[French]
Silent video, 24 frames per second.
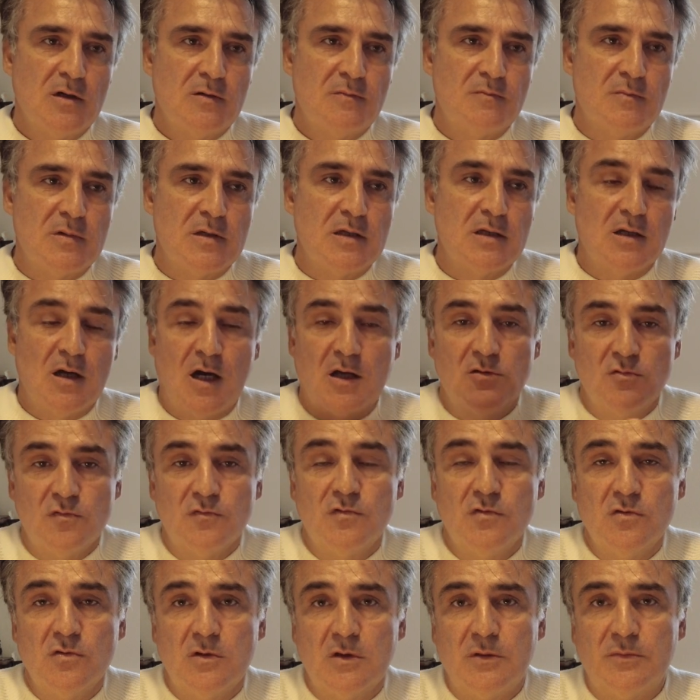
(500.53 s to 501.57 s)
Mais à
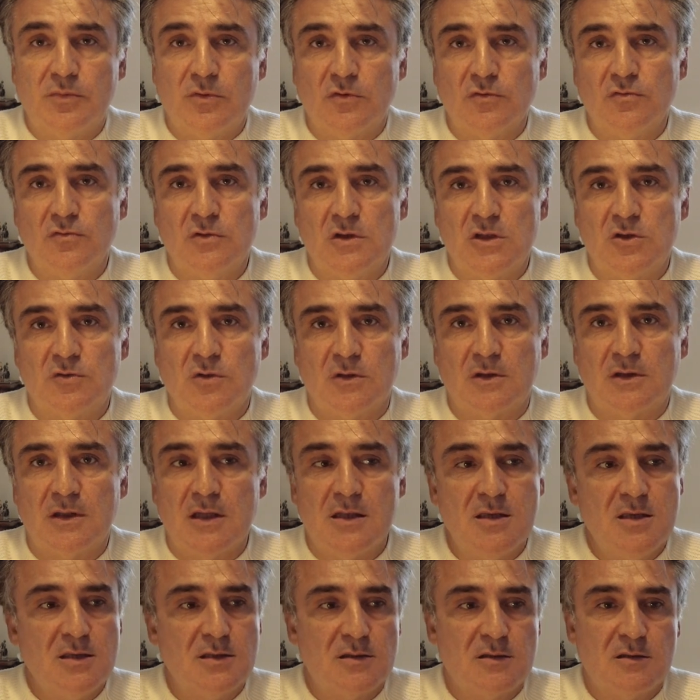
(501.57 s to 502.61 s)
nouveau, hein, pour nous les joueurs de
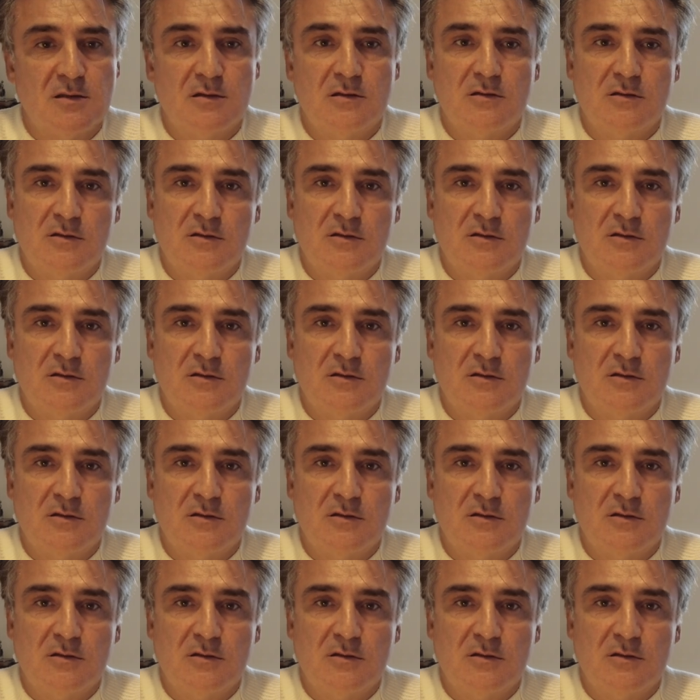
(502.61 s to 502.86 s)
tennis,